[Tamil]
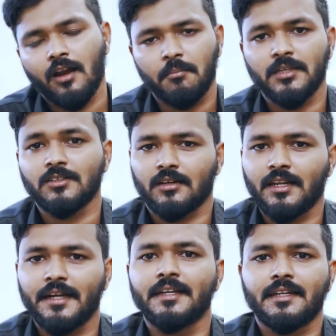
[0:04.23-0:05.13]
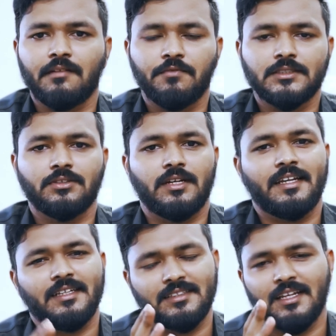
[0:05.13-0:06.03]
ஆர் அமேசான் கிரேட் இண்டியன் ஃபெஸ்டிவல்
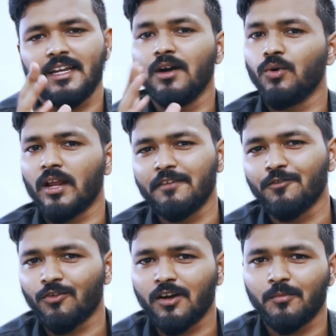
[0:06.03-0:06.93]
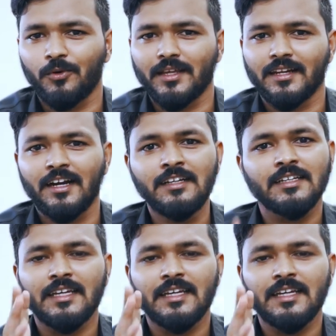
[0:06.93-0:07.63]
டே சேலில் ஒரு ஐஃபோன் வாங்க போகிறீங்கன்னா